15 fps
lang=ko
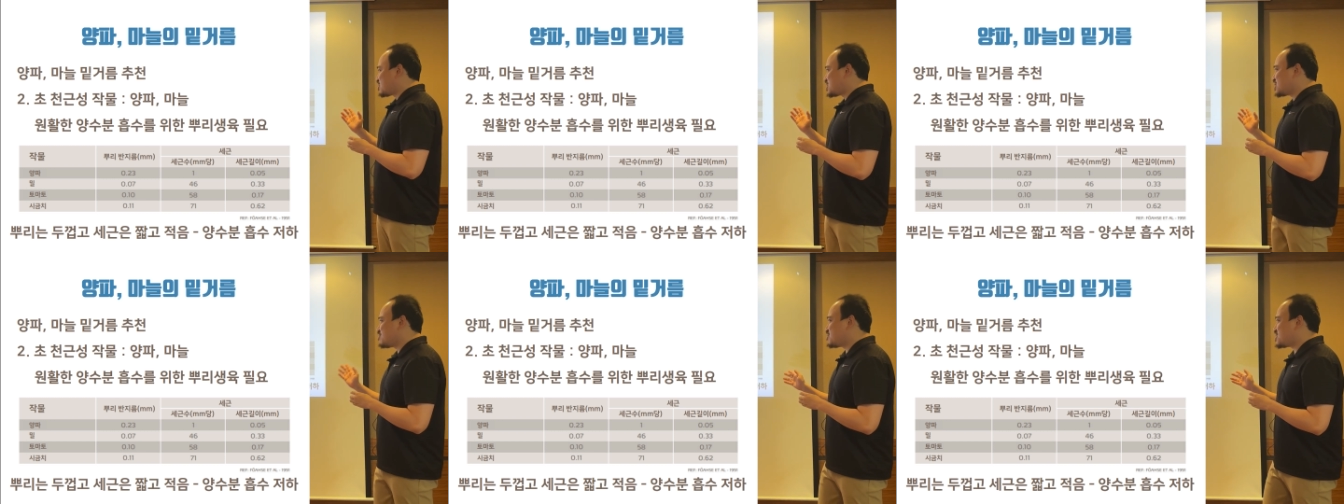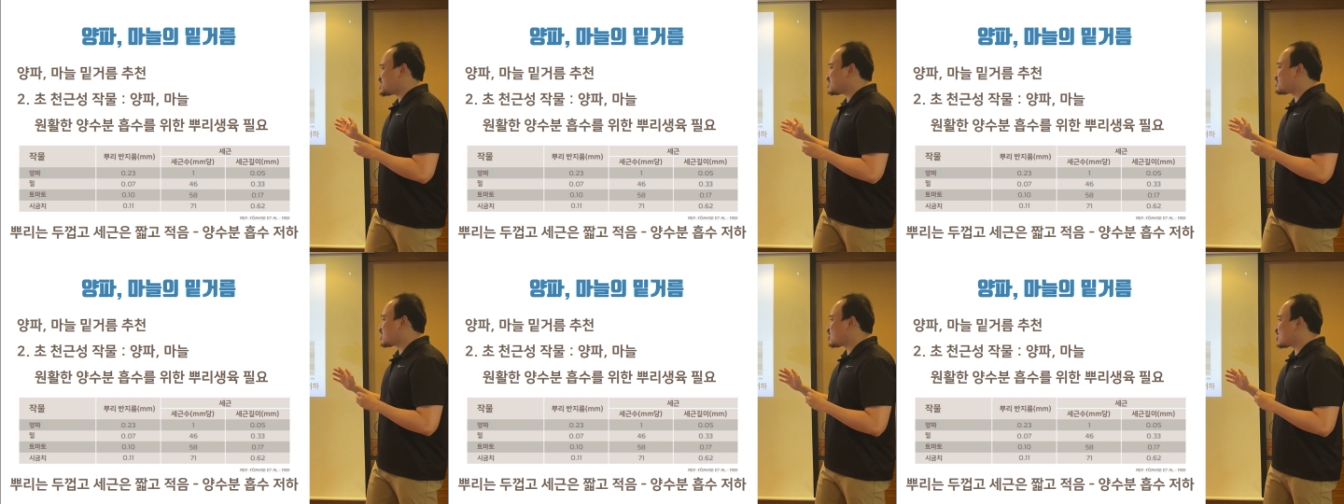
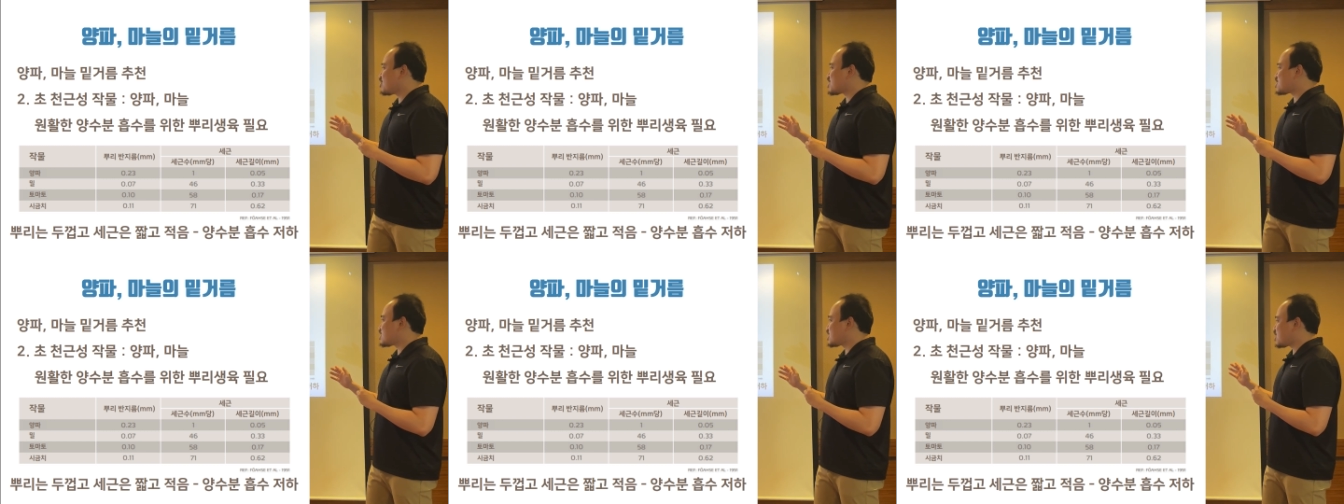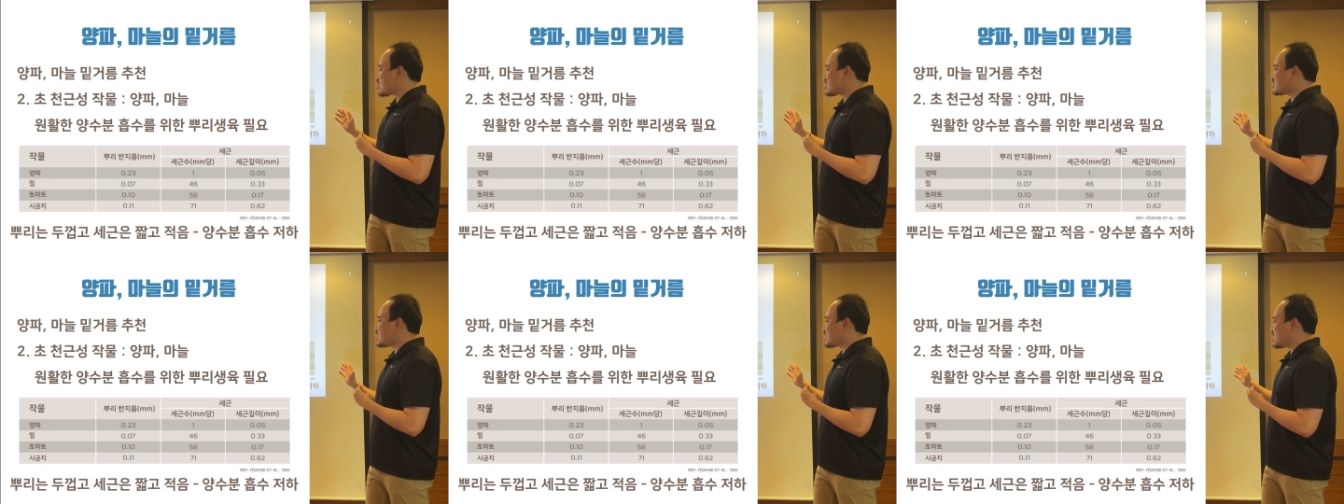시금치랑 비교해 봤을 때
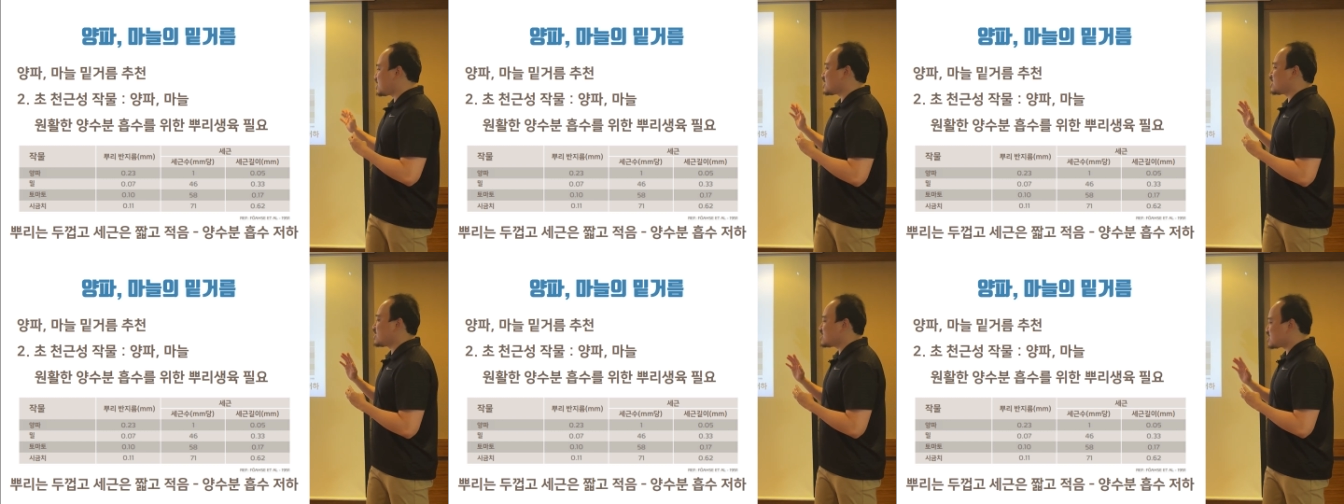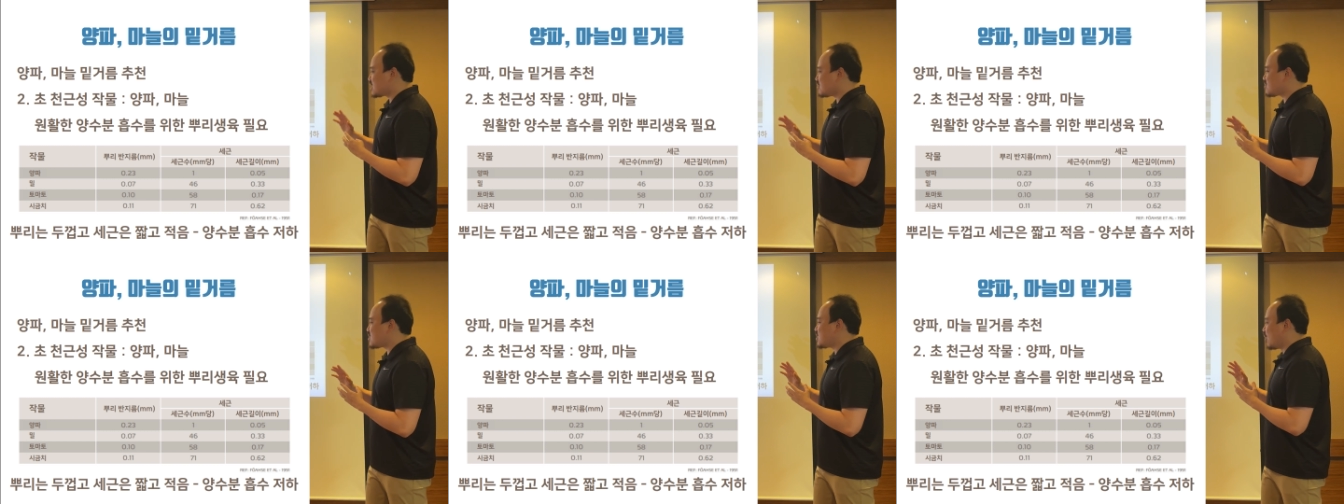세근의 길이가
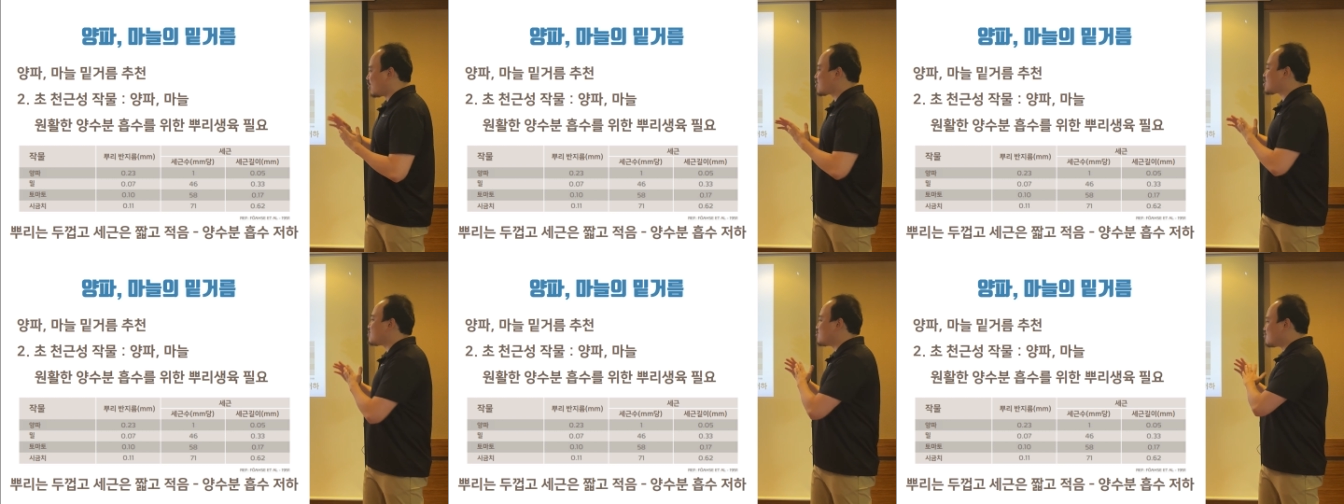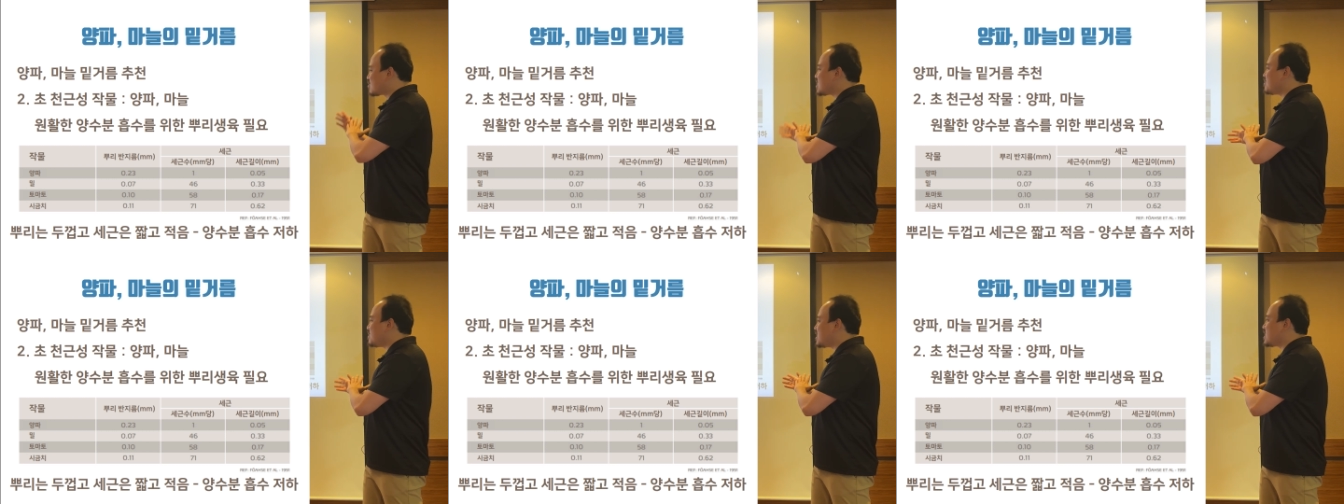시금치는
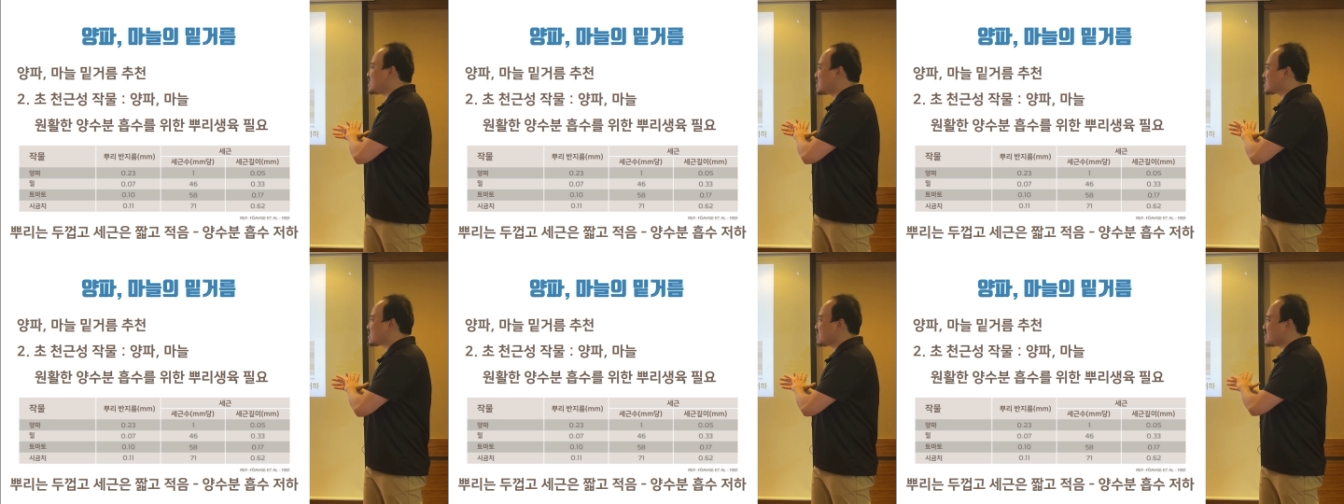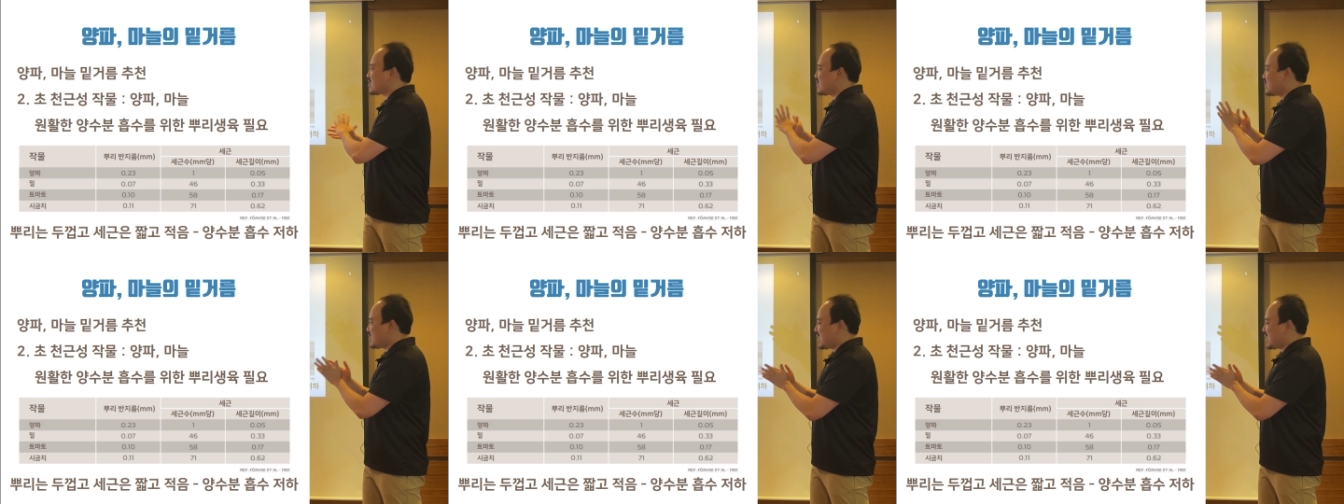0.62mm일 때